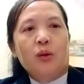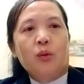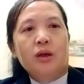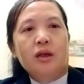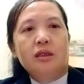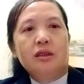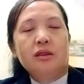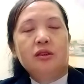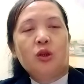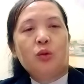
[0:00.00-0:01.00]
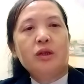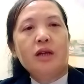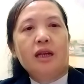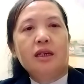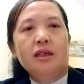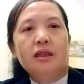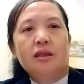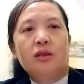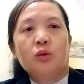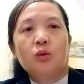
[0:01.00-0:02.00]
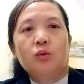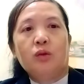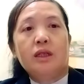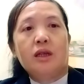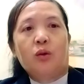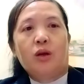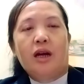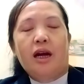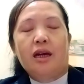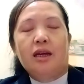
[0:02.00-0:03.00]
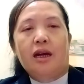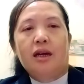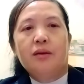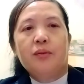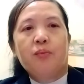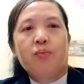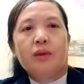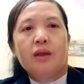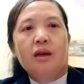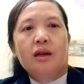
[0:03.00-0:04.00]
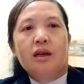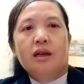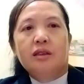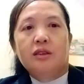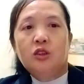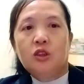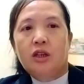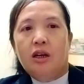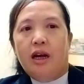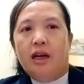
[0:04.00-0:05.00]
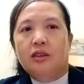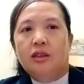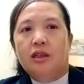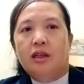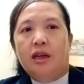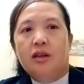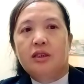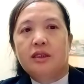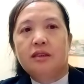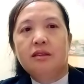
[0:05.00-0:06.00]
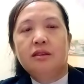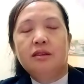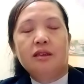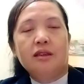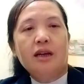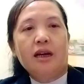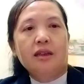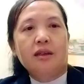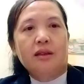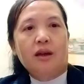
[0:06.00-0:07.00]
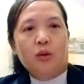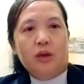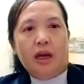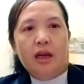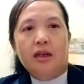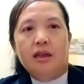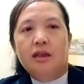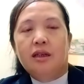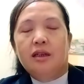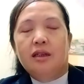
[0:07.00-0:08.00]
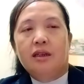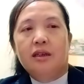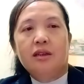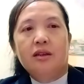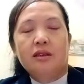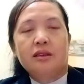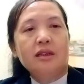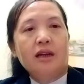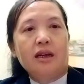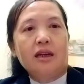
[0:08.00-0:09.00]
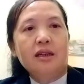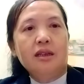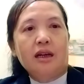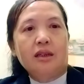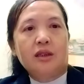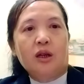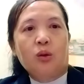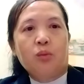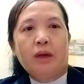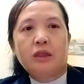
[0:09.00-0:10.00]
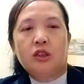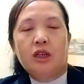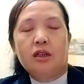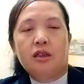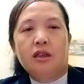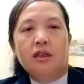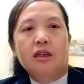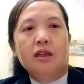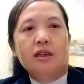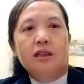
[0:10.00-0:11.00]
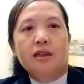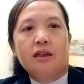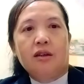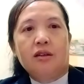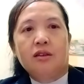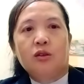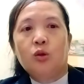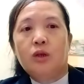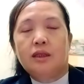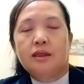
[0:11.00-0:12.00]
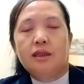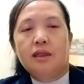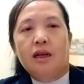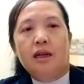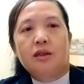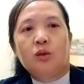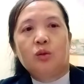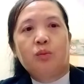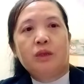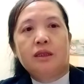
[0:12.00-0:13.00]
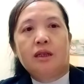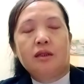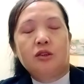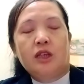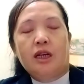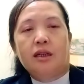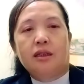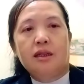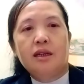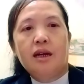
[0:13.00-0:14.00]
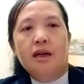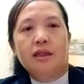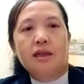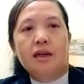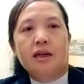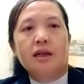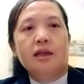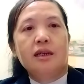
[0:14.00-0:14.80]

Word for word: và rong ấy giờ à đi từ vinh dầu nó hay nè tức chỉ do hay đại nọ sư nữ tức hay tân tàu đại là do ờ, tức hay y đại trầu bắt chân gỡ khu nhiệt sĩ hay trầu bắt chân chân lại thia hay tia